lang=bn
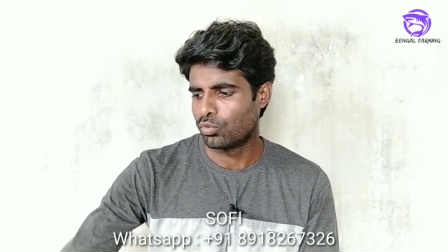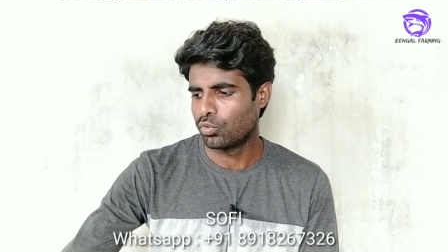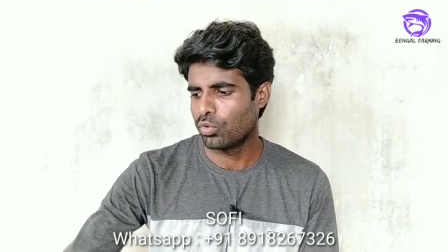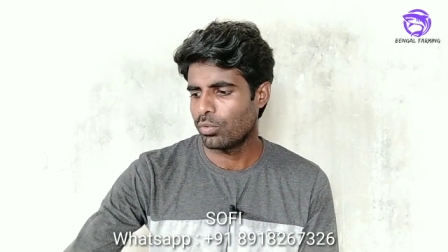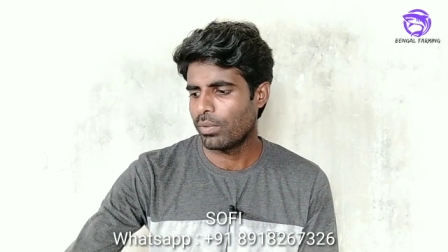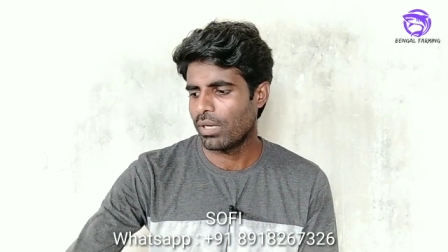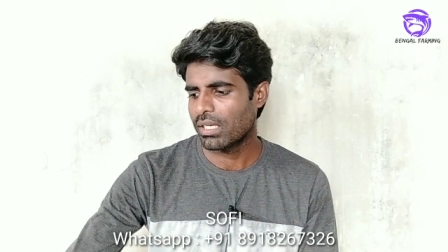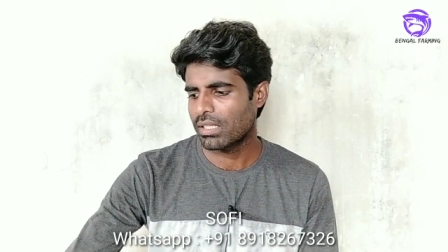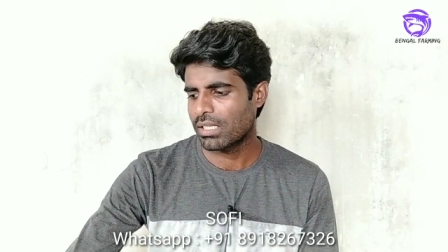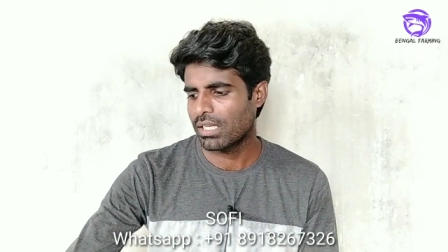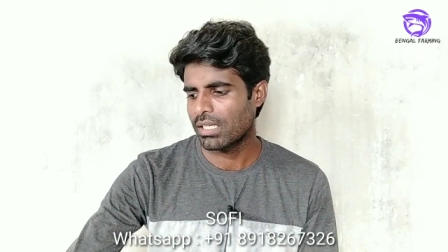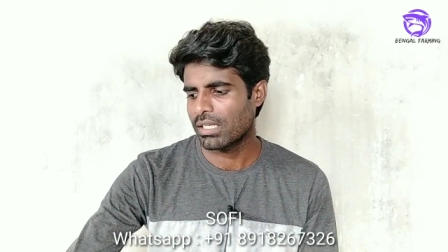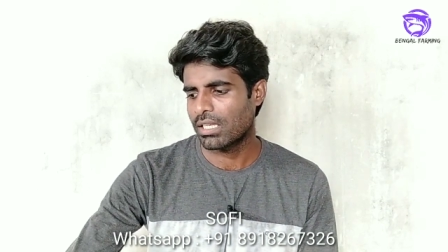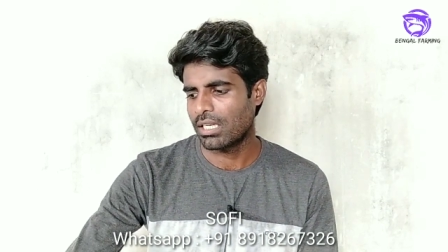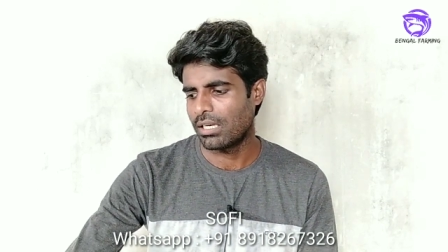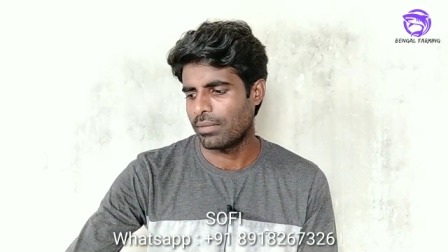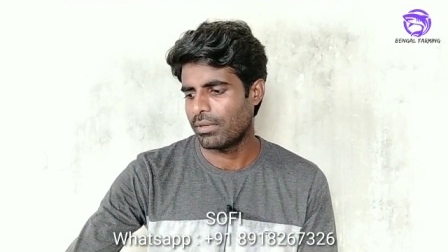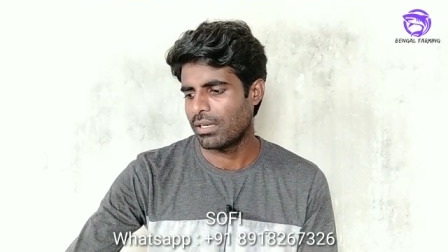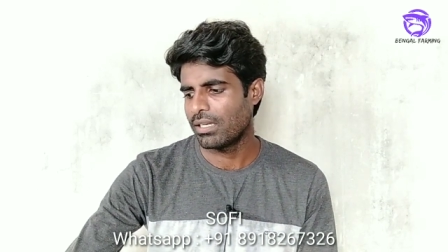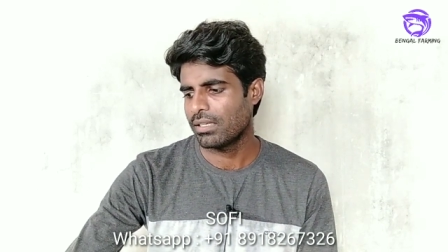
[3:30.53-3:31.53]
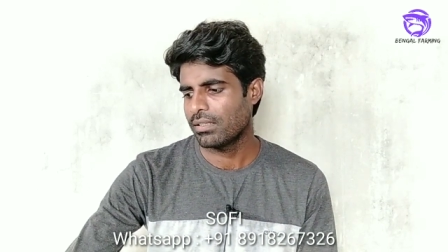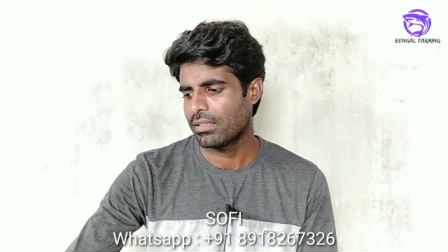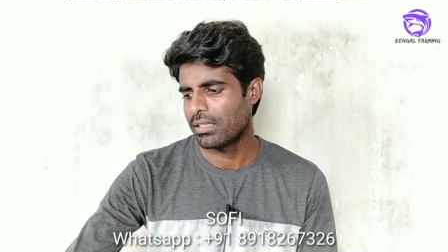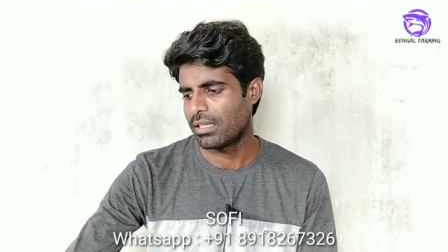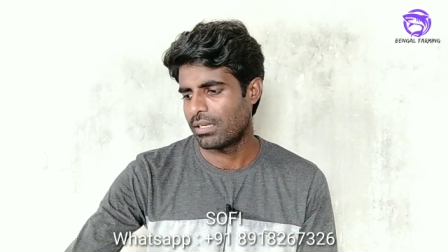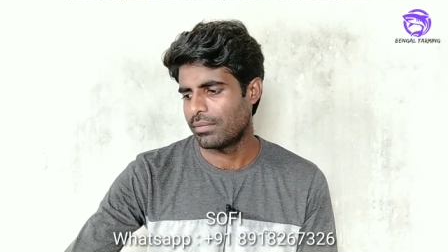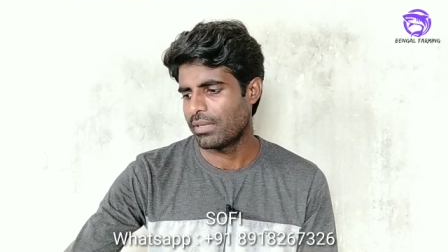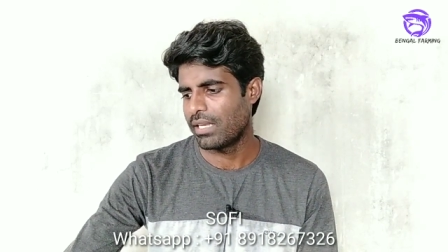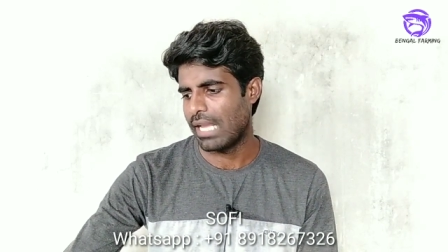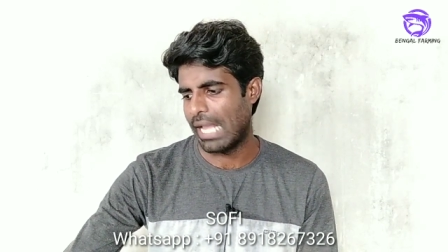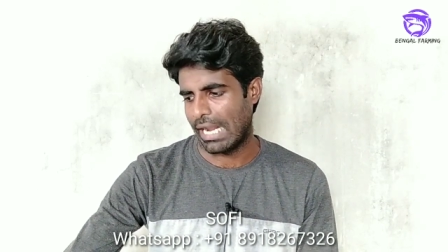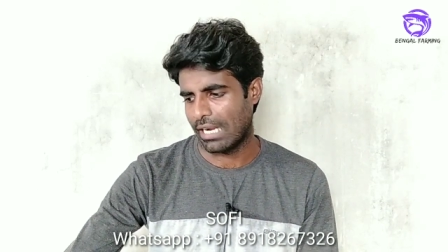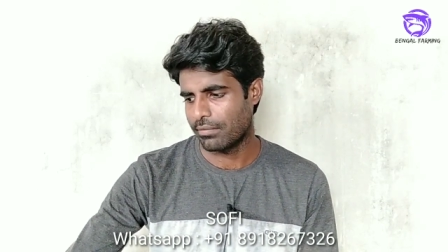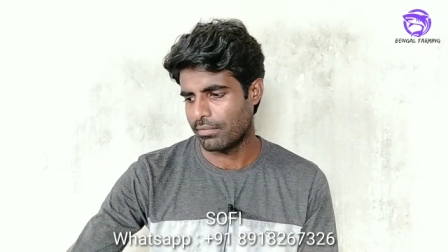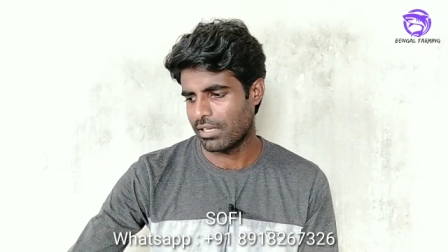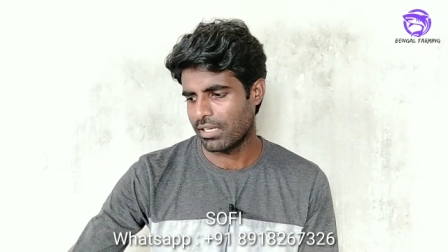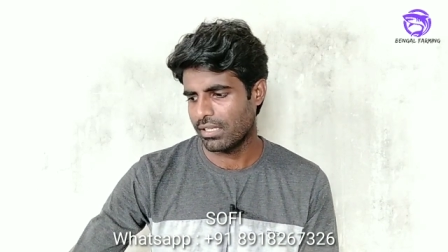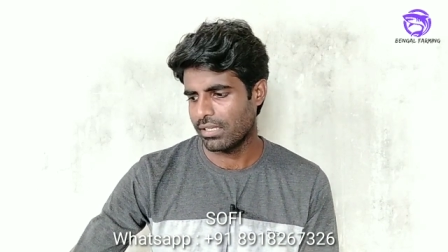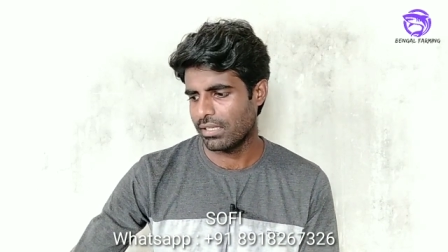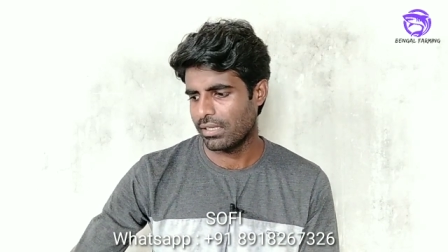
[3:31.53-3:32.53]
দুবারকার খাবার আমি
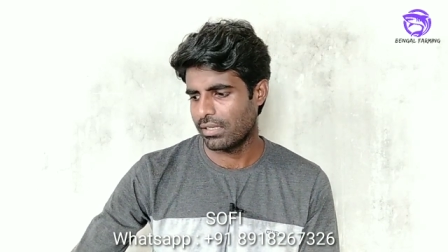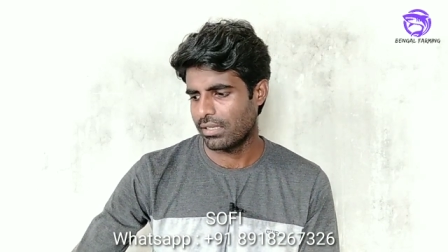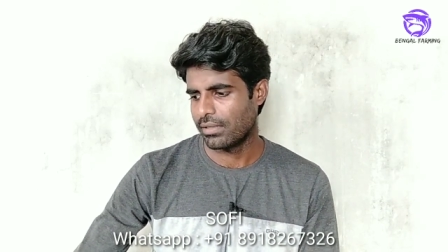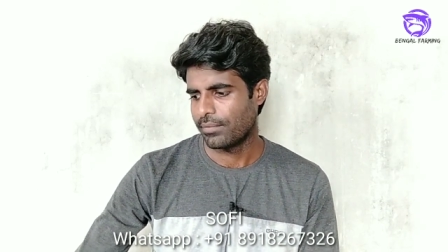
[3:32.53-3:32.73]
একবারে